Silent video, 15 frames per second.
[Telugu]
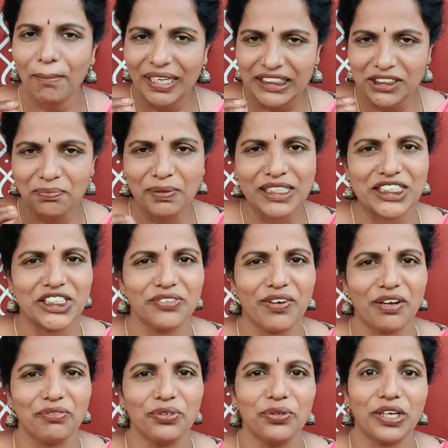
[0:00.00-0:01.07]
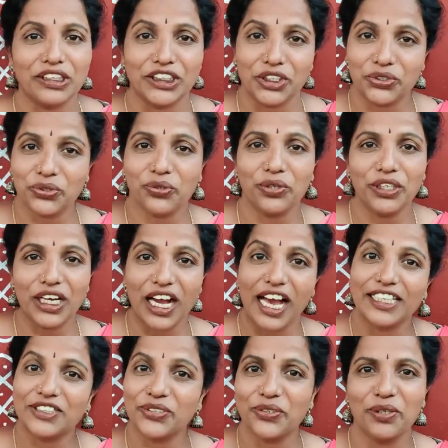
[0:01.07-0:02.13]
పచ్చి పచ్చివి అవి కూడా తెచ్చుకొని
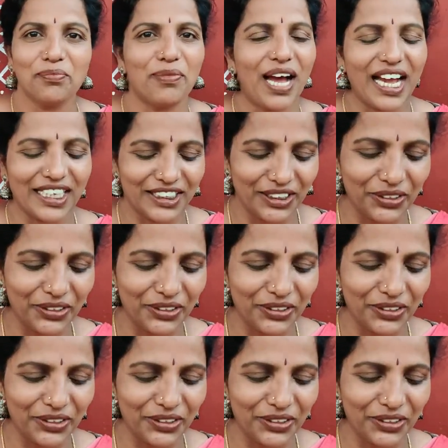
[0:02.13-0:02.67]
కాల్చుకొని బాగా